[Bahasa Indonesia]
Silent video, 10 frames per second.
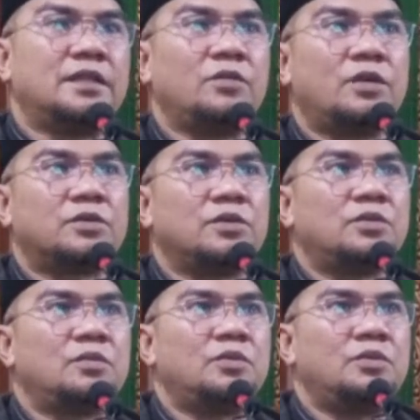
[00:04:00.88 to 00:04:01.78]
Jadi waktu
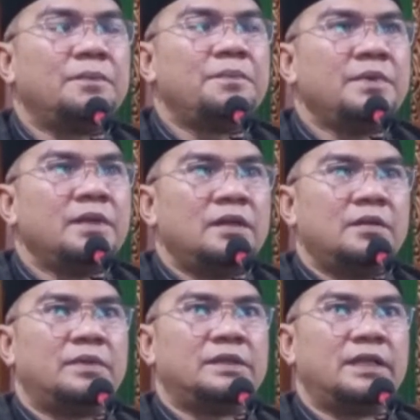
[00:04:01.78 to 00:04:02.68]
itu Bu,
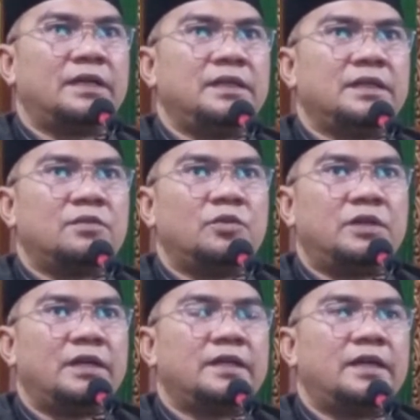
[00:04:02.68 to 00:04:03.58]
menjadi
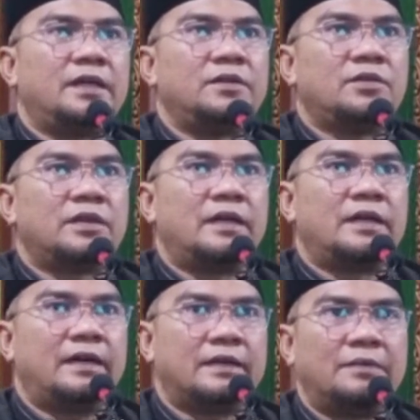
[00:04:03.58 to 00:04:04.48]
kebudayaan
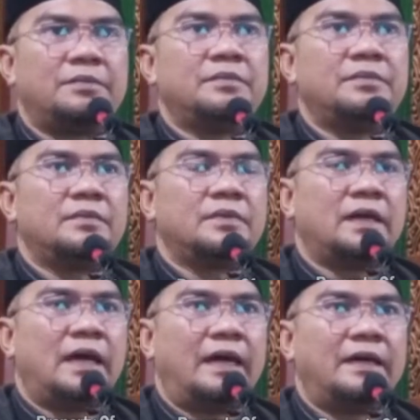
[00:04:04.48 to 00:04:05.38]
orang Arab,
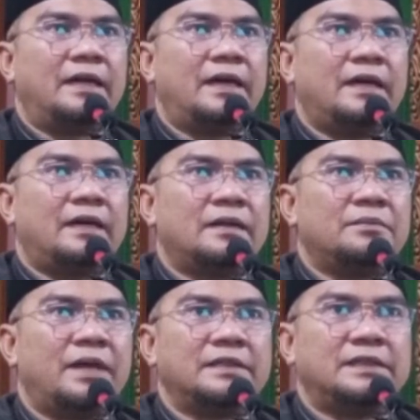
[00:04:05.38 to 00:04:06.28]
anak
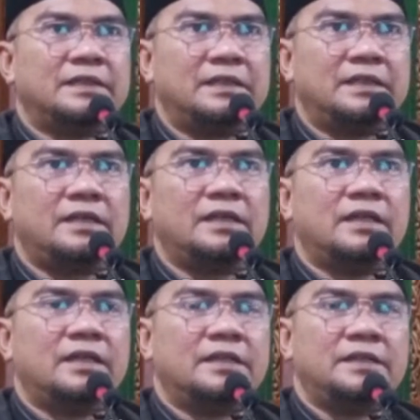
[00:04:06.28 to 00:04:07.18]
bayi ini
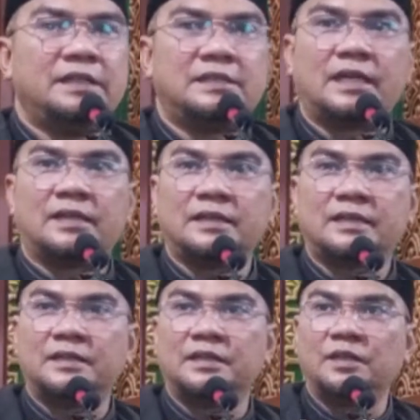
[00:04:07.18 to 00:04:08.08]

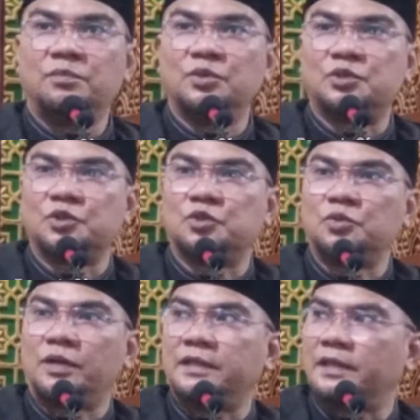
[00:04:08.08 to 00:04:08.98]
dicarikan ibu
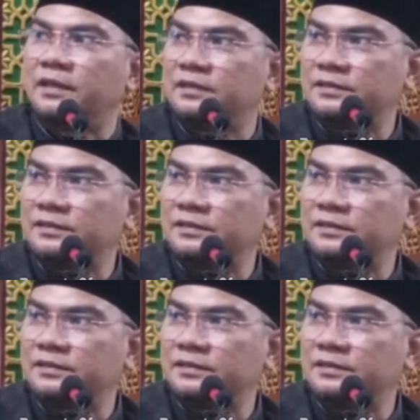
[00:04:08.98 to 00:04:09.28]
susuannya.